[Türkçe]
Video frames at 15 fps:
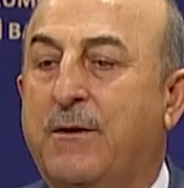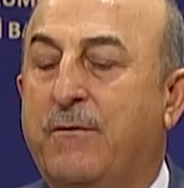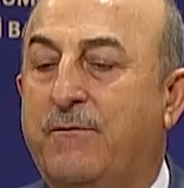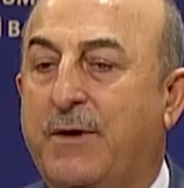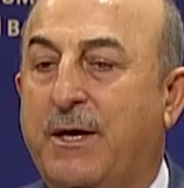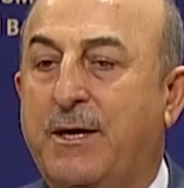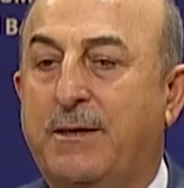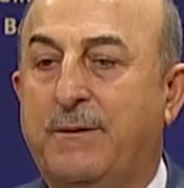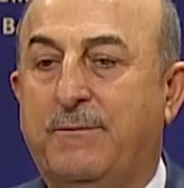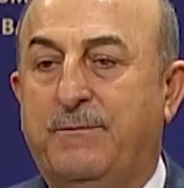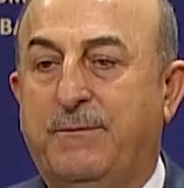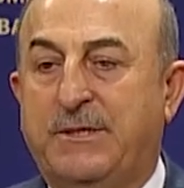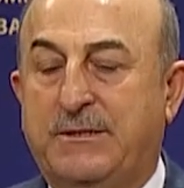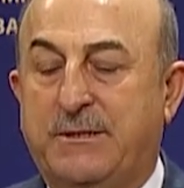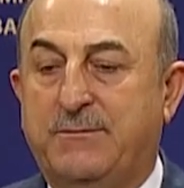Ve
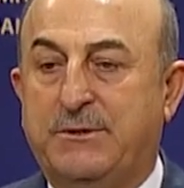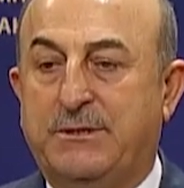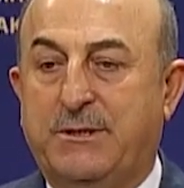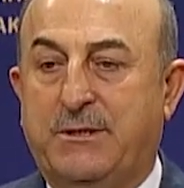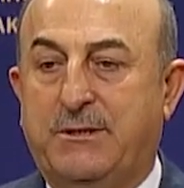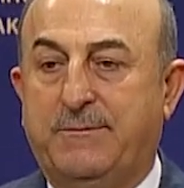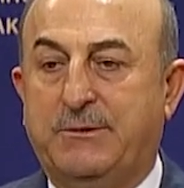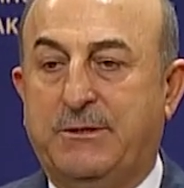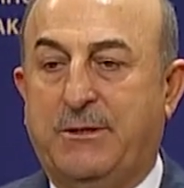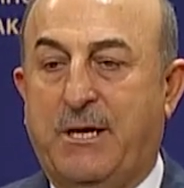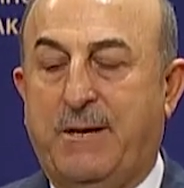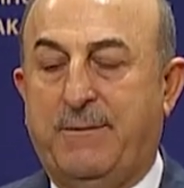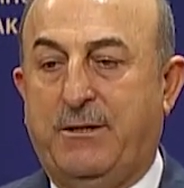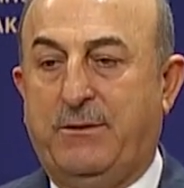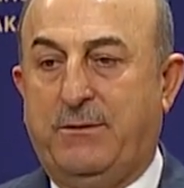bizim sınırımızın
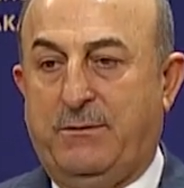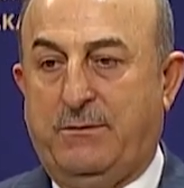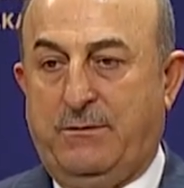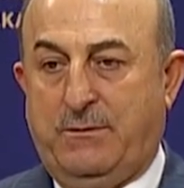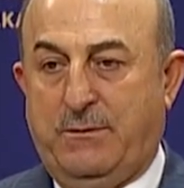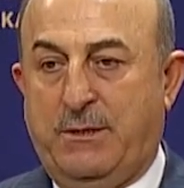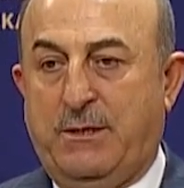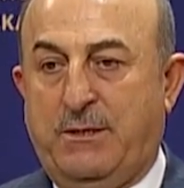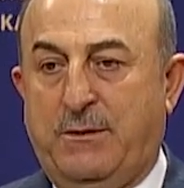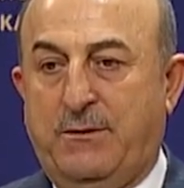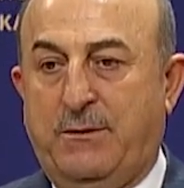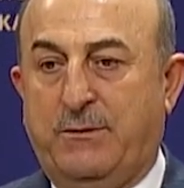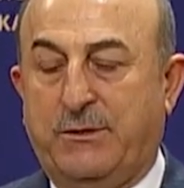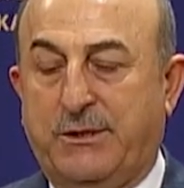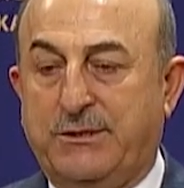hemen e,
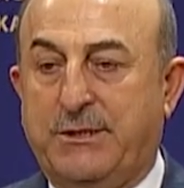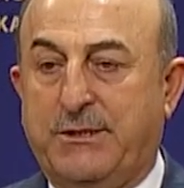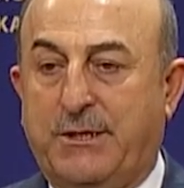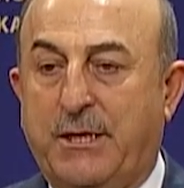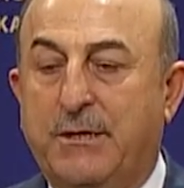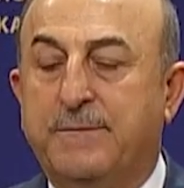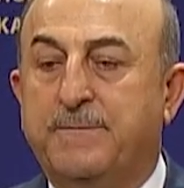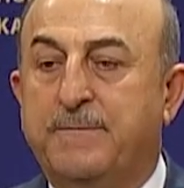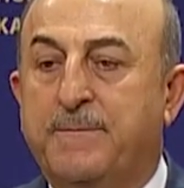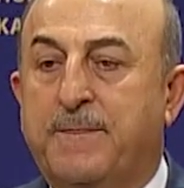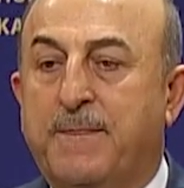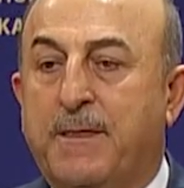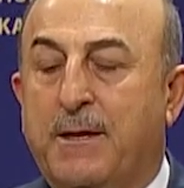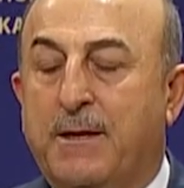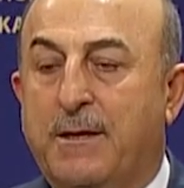ötesinde
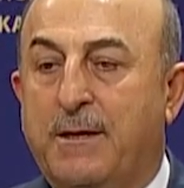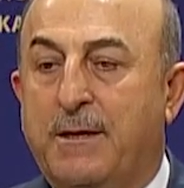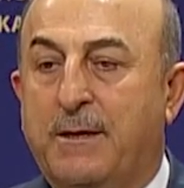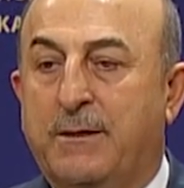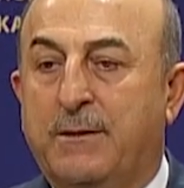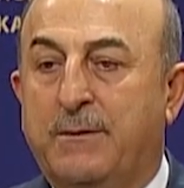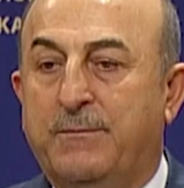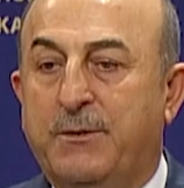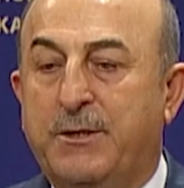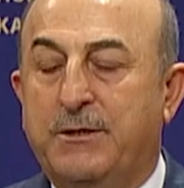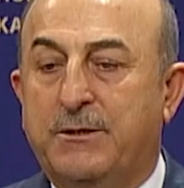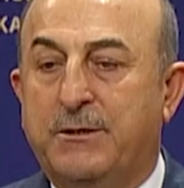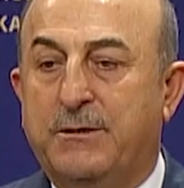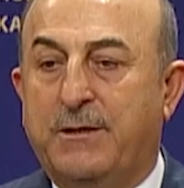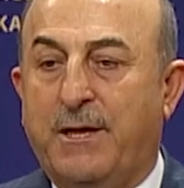e,
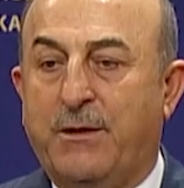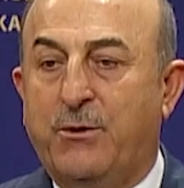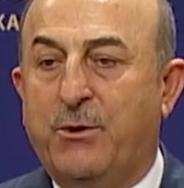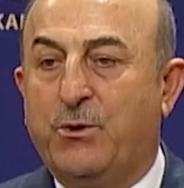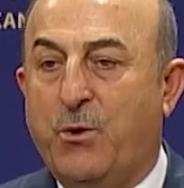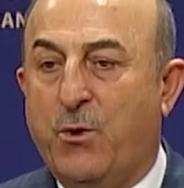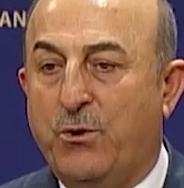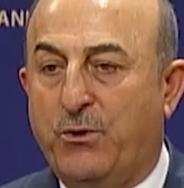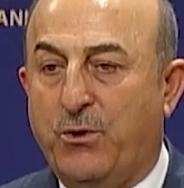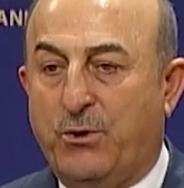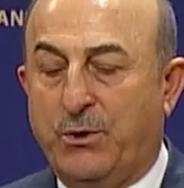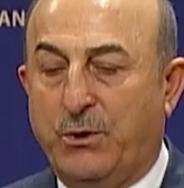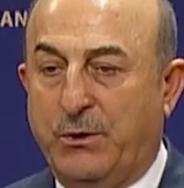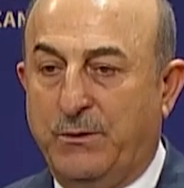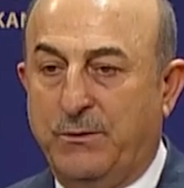bir terör
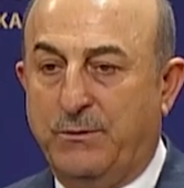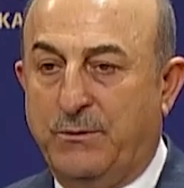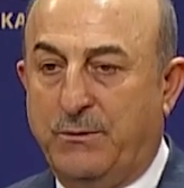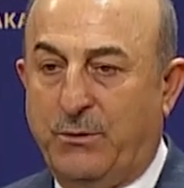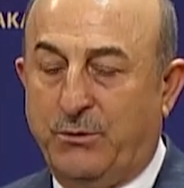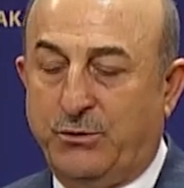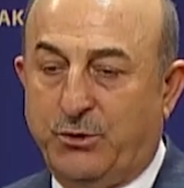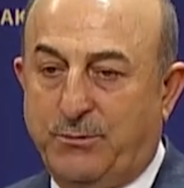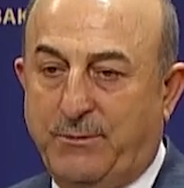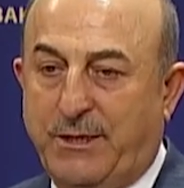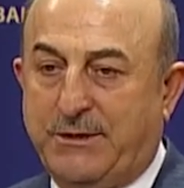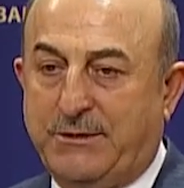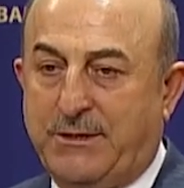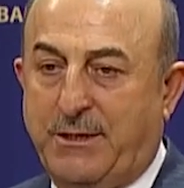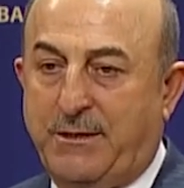koridoru
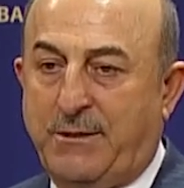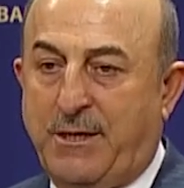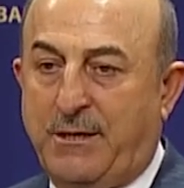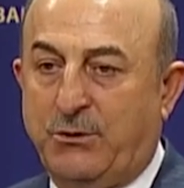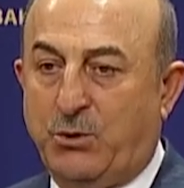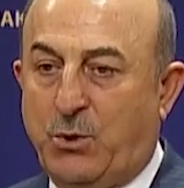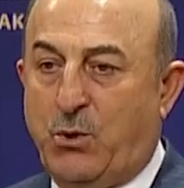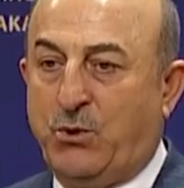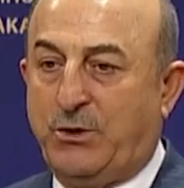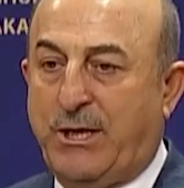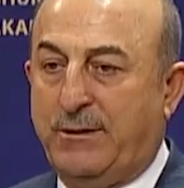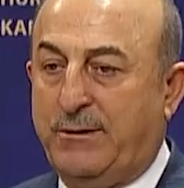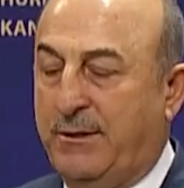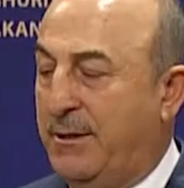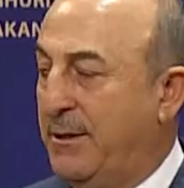oluşturmak istediler.
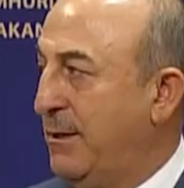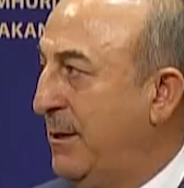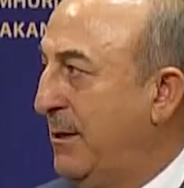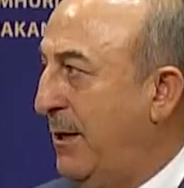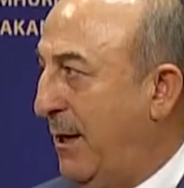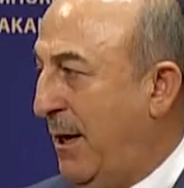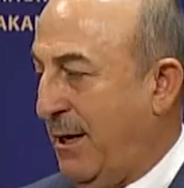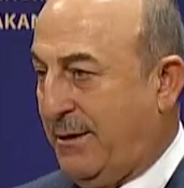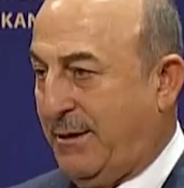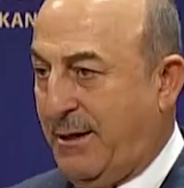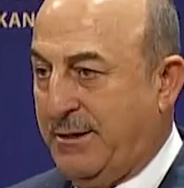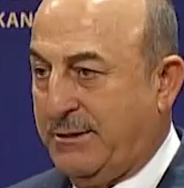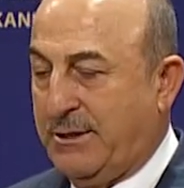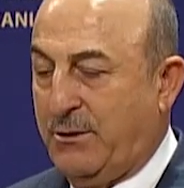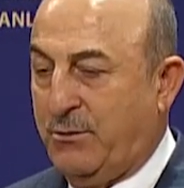Doğudan
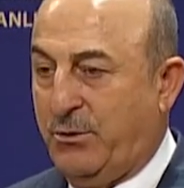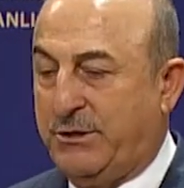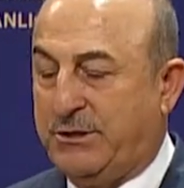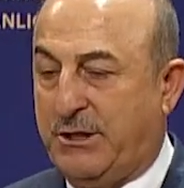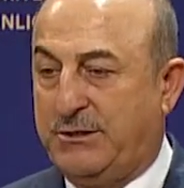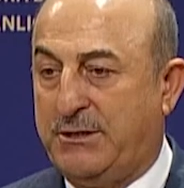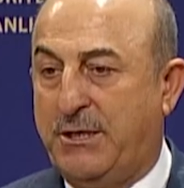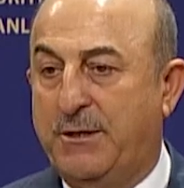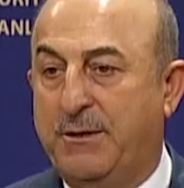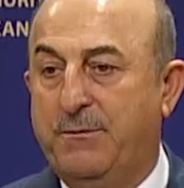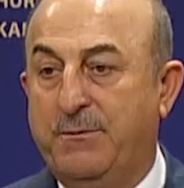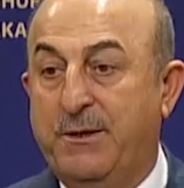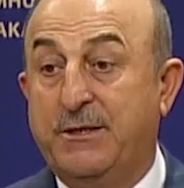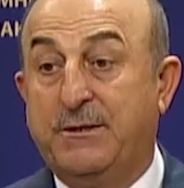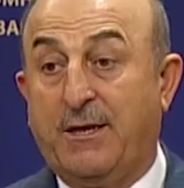Akdeniz'e ulaşacak
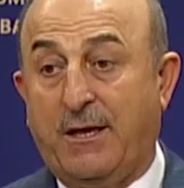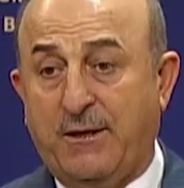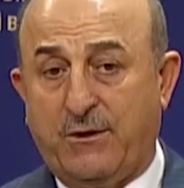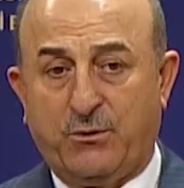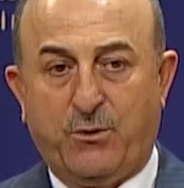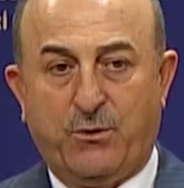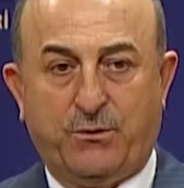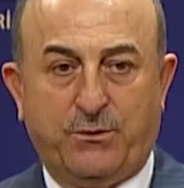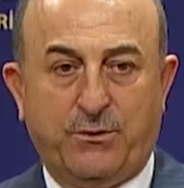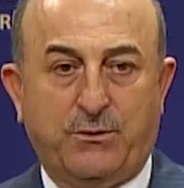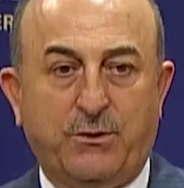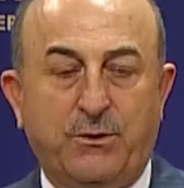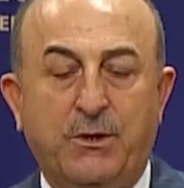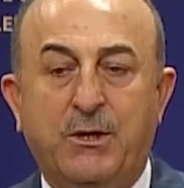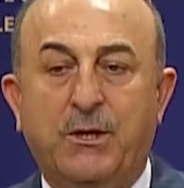bir terör koridoru.